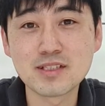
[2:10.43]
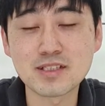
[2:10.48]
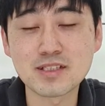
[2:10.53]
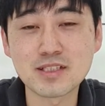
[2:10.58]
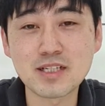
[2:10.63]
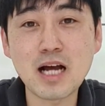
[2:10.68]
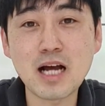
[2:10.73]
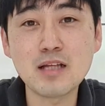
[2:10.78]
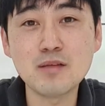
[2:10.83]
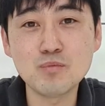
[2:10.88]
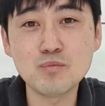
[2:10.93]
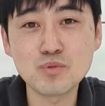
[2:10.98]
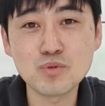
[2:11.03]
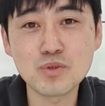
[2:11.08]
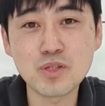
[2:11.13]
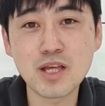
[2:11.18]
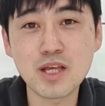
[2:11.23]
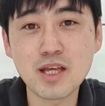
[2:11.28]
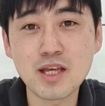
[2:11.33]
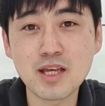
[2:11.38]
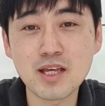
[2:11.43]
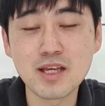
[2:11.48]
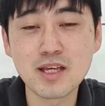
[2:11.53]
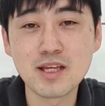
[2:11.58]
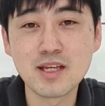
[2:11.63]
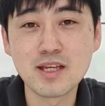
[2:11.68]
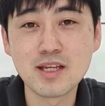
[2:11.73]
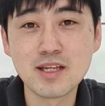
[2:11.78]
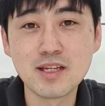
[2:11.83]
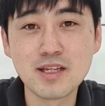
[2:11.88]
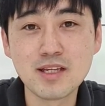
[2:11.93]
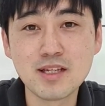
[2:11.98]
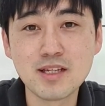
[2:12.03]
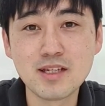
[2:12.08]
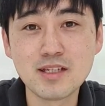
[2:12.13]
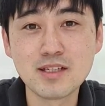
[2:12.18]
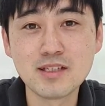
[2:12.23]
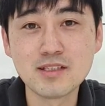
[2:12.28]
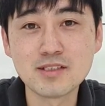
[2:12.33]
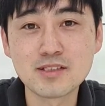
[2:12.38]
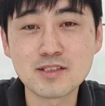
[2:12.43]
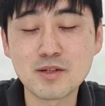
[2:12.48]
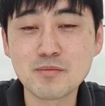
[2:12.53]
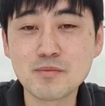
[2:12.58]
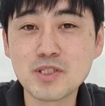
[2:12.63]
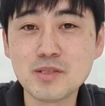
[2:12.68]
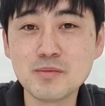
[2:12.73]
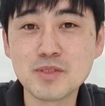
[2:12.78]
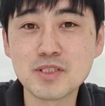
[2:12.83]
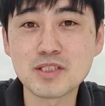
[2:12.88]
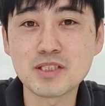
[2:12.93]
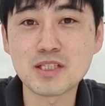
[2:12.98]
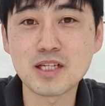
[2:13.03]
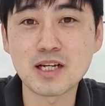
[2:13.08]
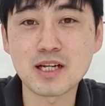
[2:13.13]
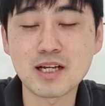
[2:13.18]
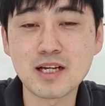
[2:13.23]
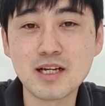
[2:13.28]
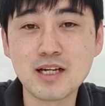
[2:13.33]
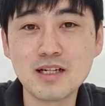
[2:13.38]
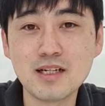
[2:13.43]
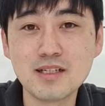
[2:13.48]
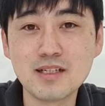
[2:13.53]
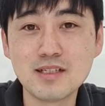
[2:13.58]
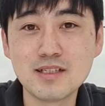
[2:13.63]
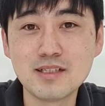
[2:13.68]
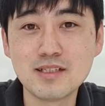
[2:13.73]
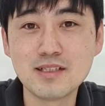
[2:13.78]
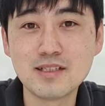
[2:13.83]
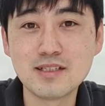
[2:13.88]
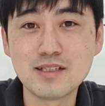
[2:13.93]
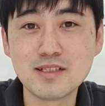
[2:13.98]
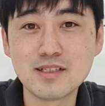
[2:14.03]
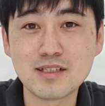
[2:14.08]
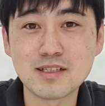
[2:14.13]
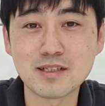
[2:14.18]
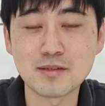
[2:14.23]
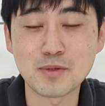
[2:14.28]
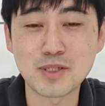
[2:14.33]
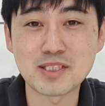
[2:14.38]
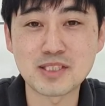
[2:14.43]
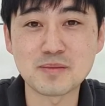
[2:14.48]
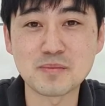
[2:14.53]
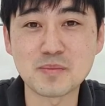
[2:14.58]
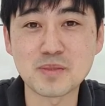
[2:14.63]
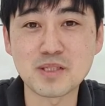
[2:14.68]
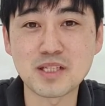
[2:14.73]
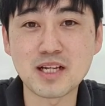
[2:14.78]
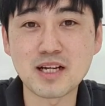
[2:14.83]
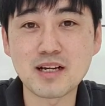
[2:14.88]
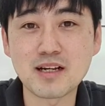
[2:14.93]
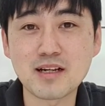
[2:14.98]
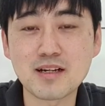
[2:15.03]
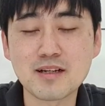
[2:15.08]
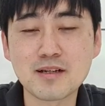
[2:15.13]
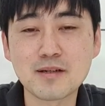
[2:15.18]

그 한 분의 섬김을 따라 왔습니다.